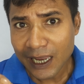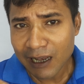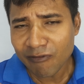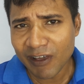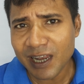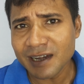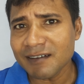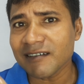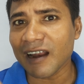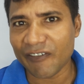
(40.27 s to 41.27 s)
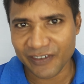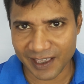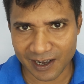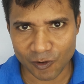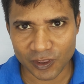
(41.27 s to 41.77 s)
ইনভ্যালিড
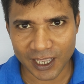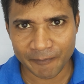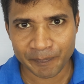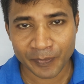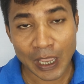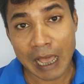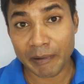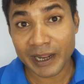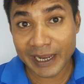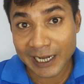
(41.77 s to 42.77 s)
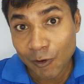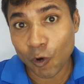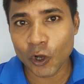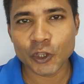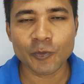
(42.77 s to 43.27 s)
ট্রাফিকের কথা আবার এটাও
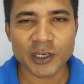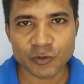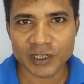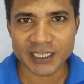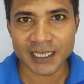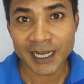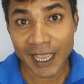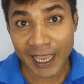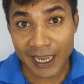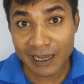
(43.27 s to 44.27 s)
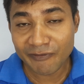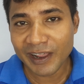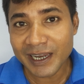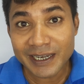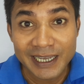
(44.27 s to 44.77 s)
হয়তো বা শুনেছেন
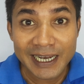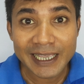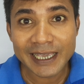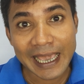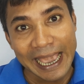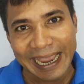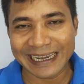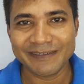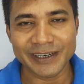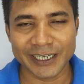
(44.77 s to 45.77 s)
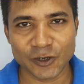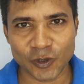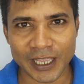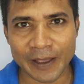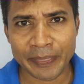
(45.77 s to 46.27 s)
ইনভ্যালিড ক্লিক অ্যাক্টিভিটির
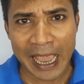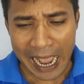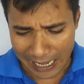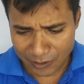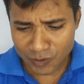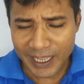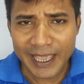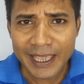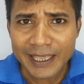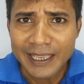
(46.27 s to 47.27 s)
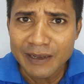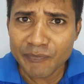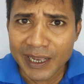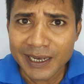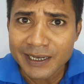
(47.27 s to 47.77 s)
কথা আসলে এই
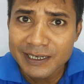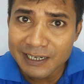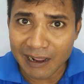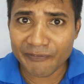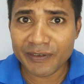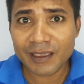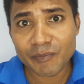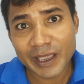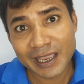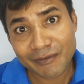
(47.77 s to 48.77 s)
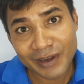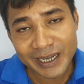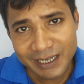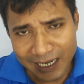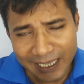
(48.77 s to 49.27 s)
ইনভ্যালিড ট্রাফিক বা
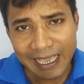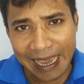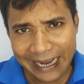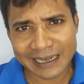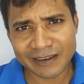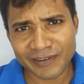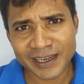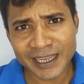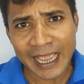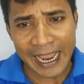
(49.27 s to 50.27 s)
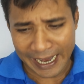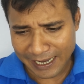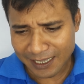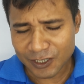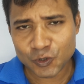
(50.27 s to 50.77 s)
ইনভ্যালিড ক্লিক অ্যাক্টিভিটি
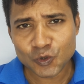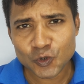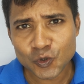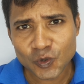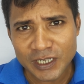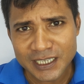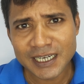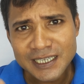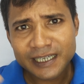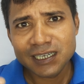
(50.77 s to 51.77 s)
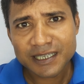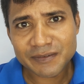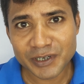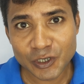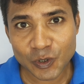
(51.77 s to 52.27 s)
এটা কি শুধু শুধু নিজে নিজেই নিজের
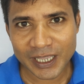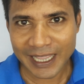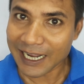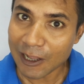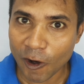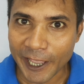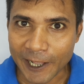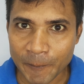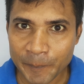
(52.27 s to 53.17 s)
ভিডিওকে দেখলে হয়